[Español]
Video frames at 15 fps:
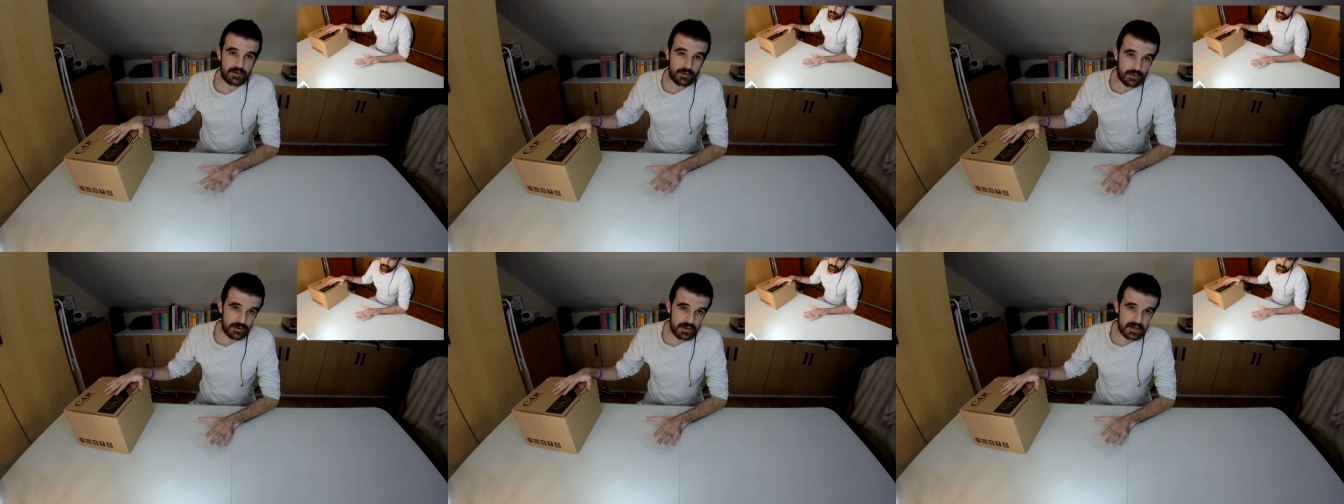
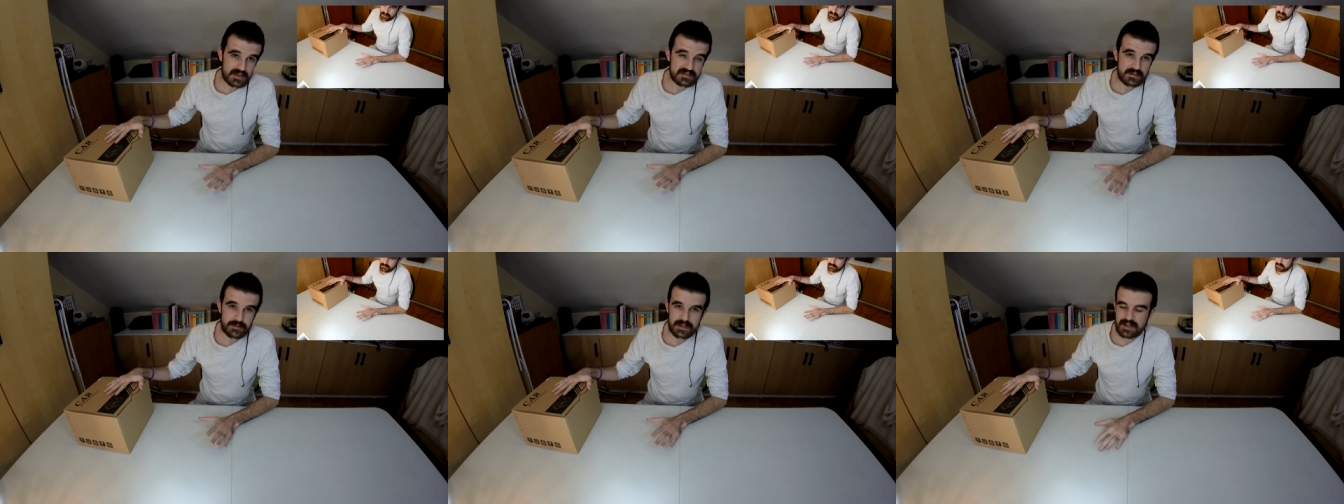hoy,
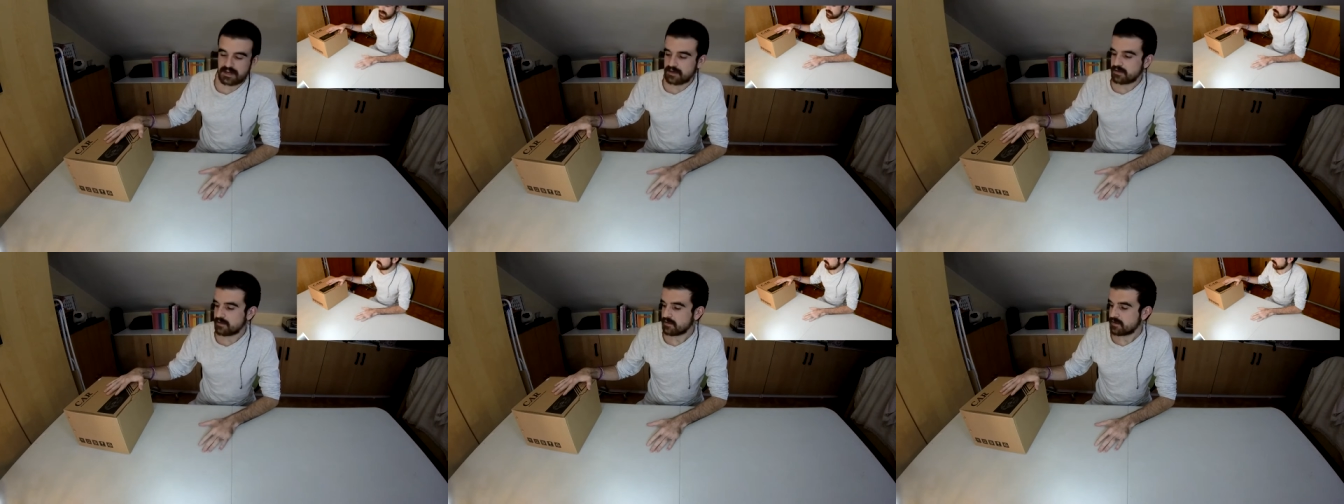esta
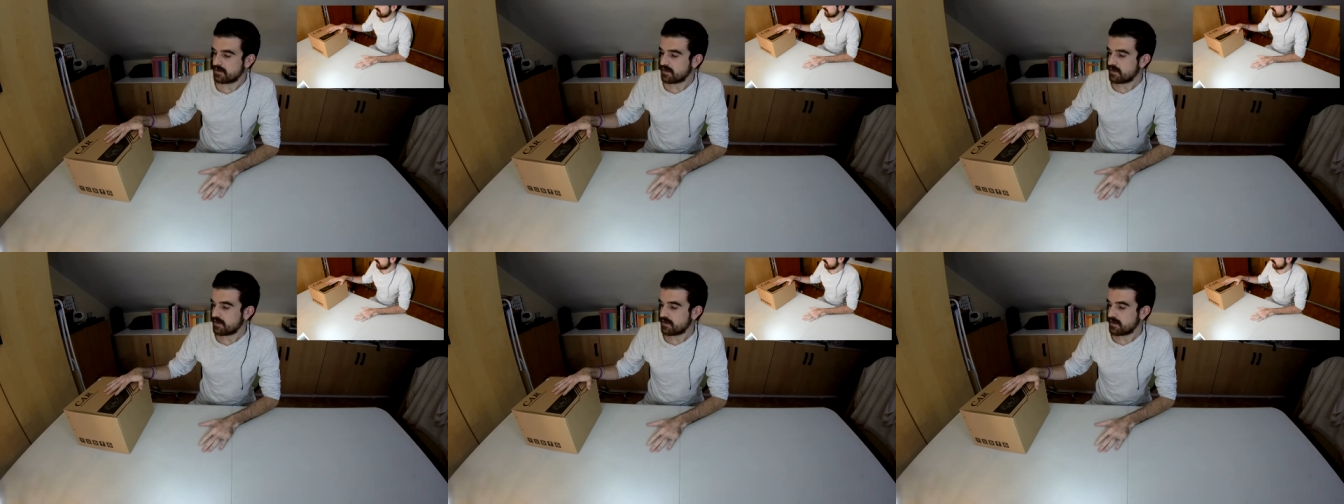mañana,
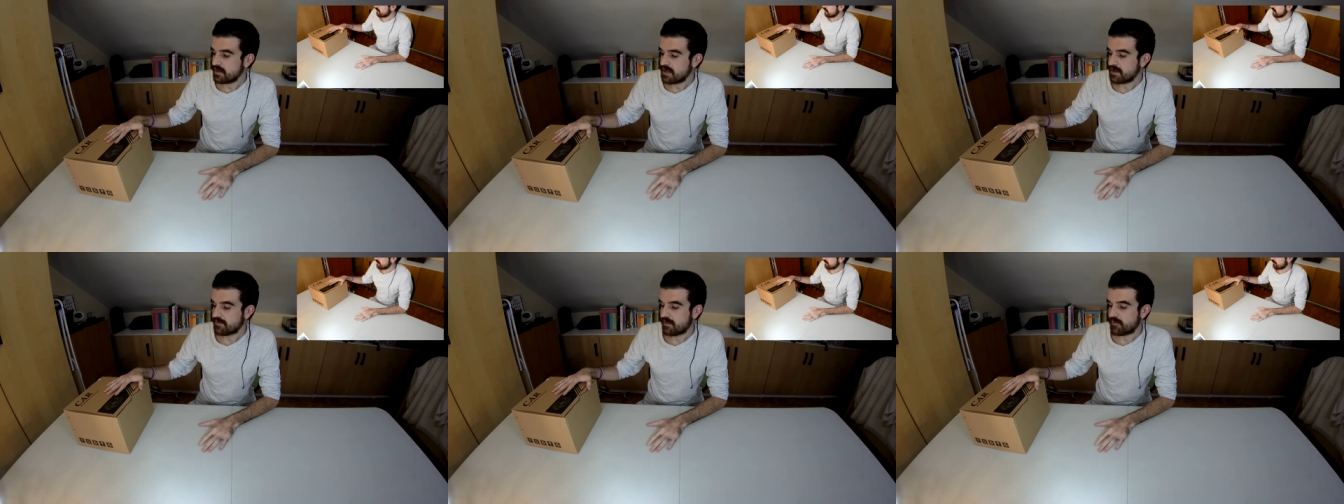
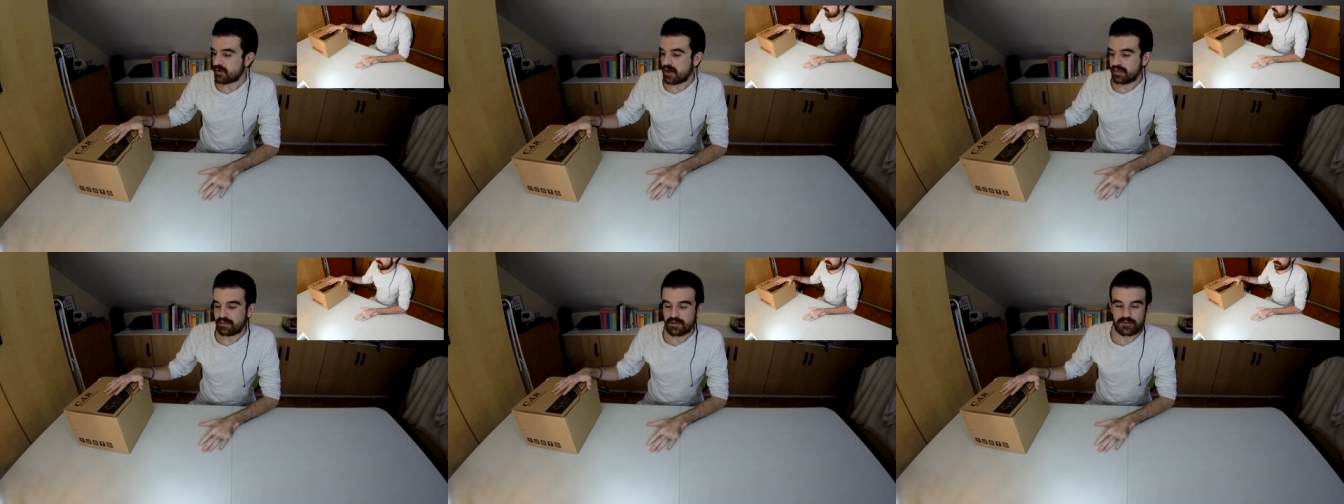y
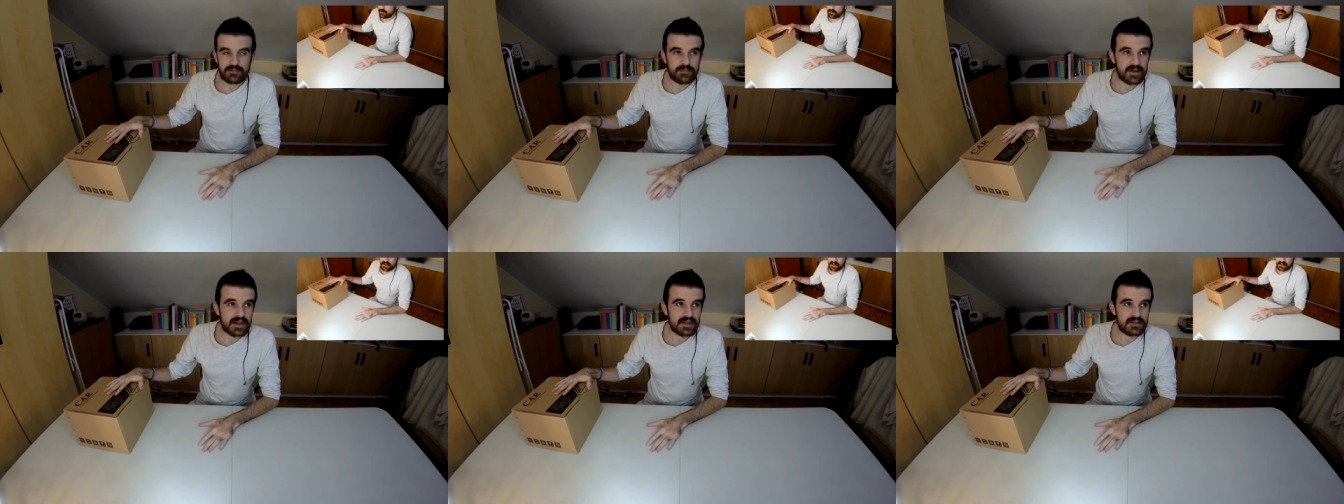vamos a hacer
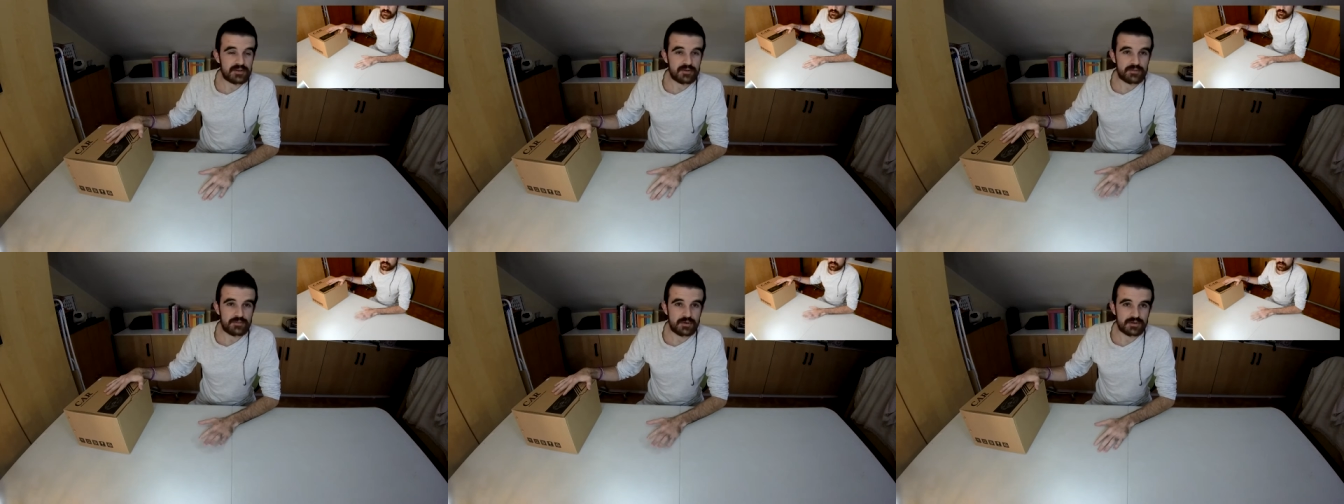un
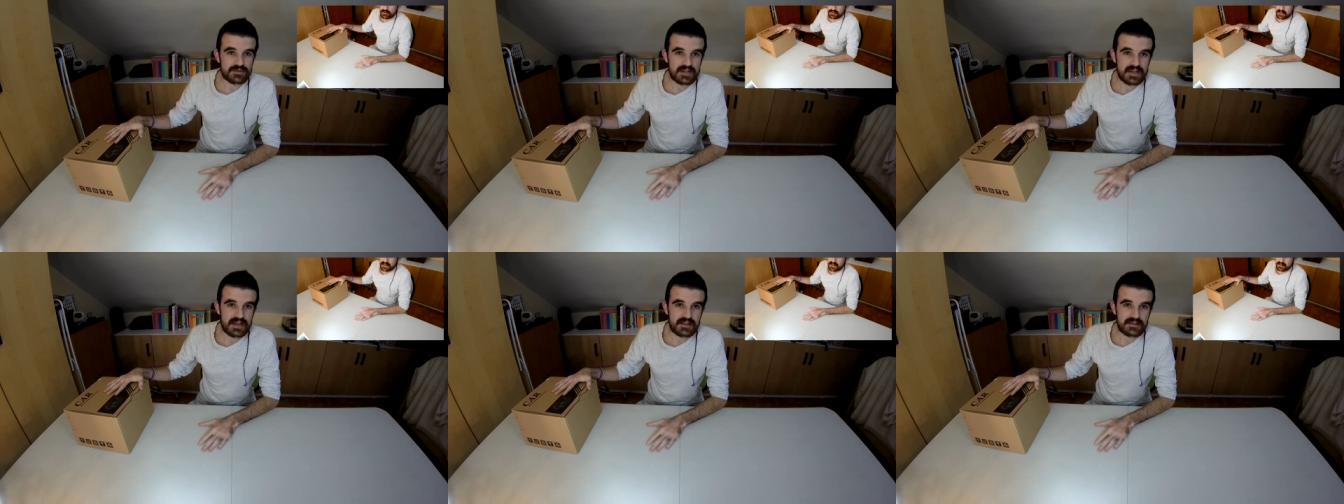pequeño
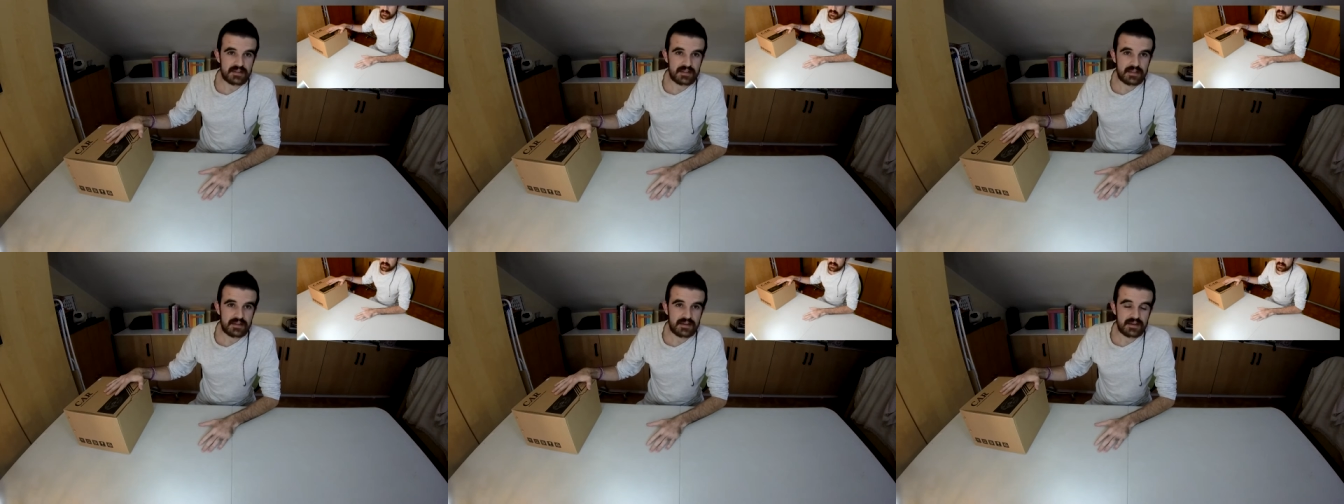unboxing
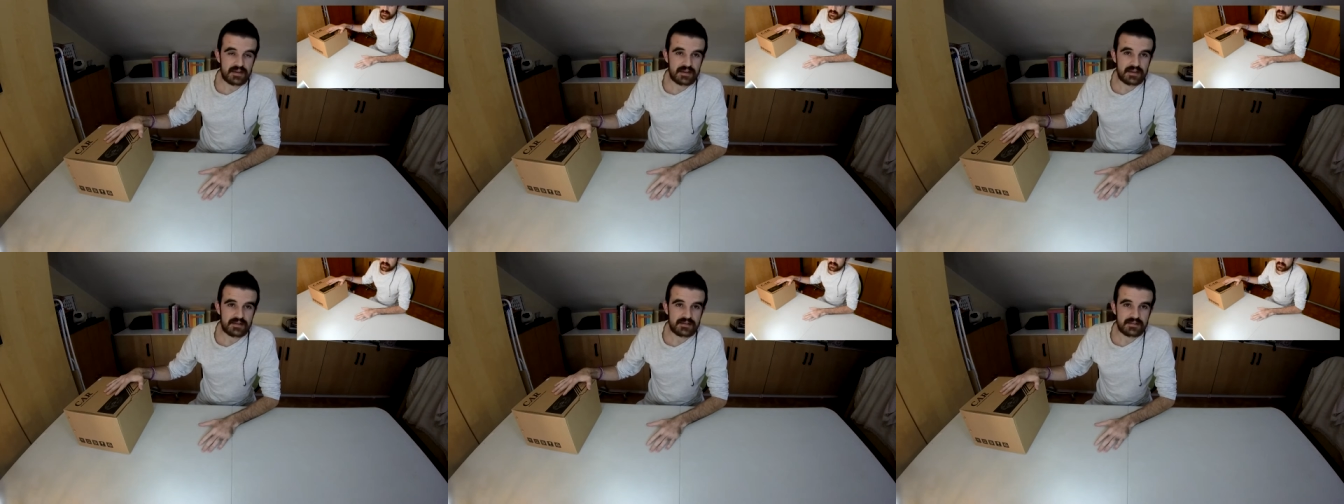antes
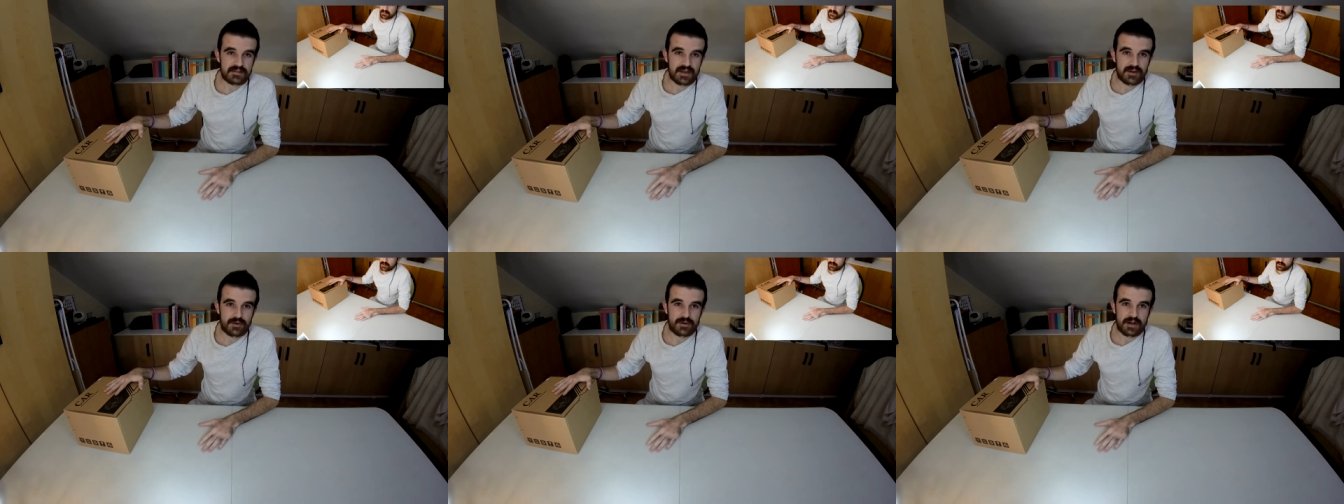
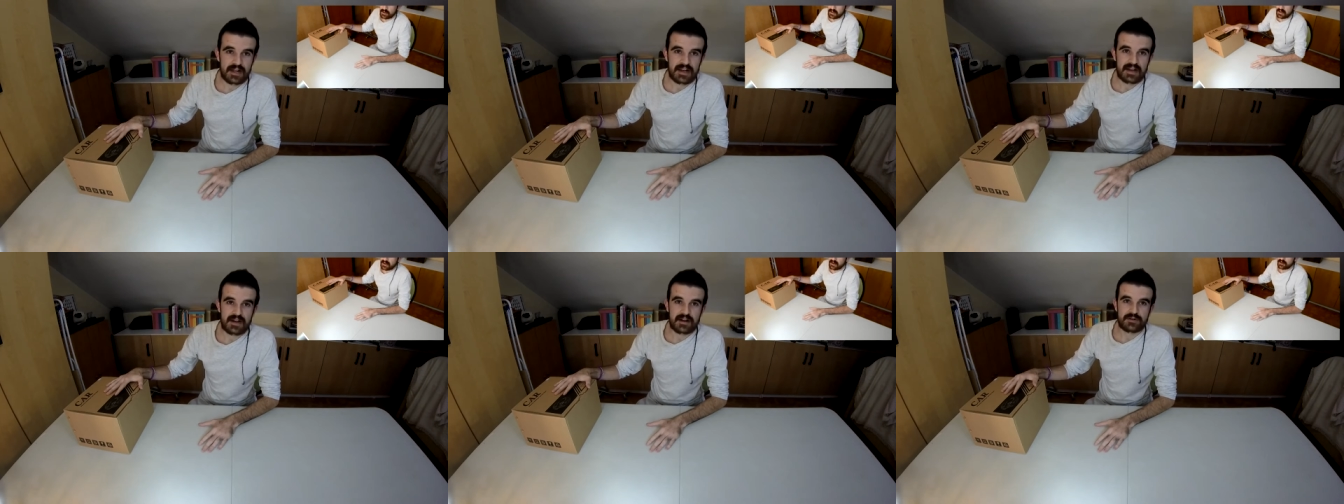de
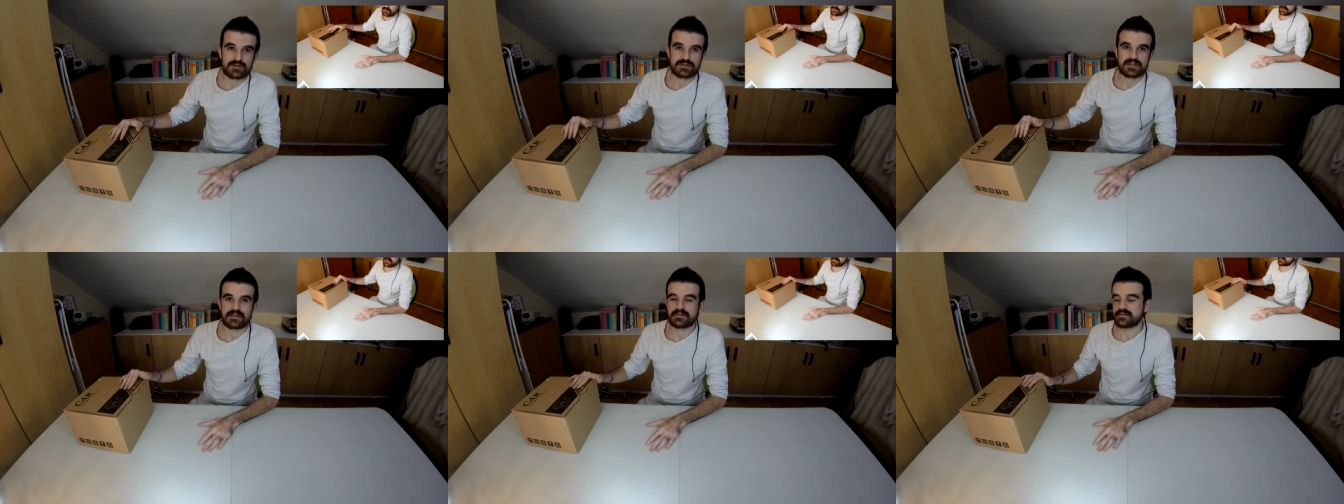colocarla en el
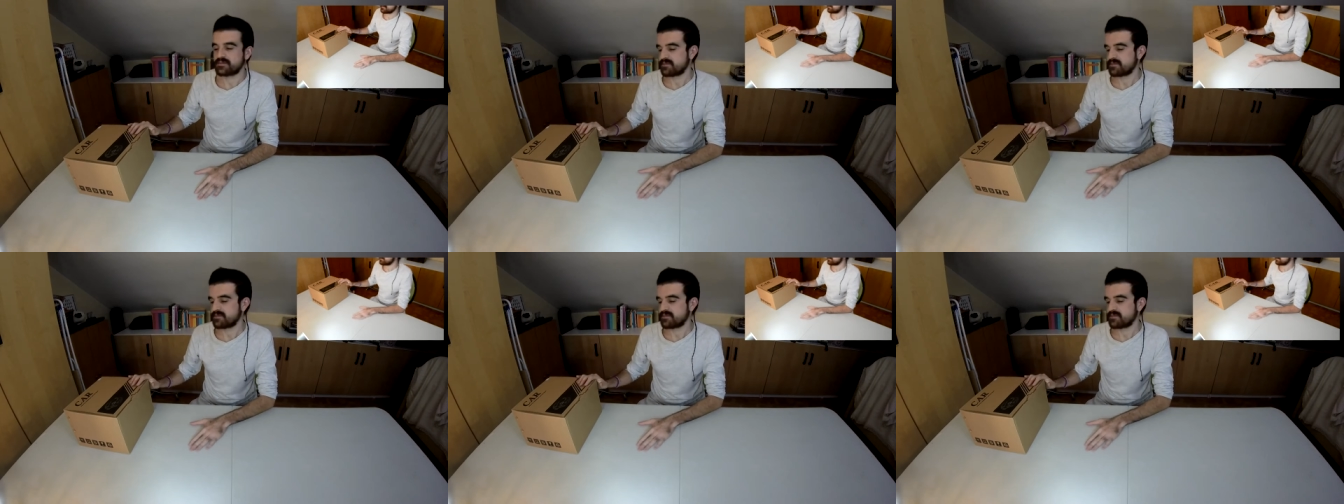coche.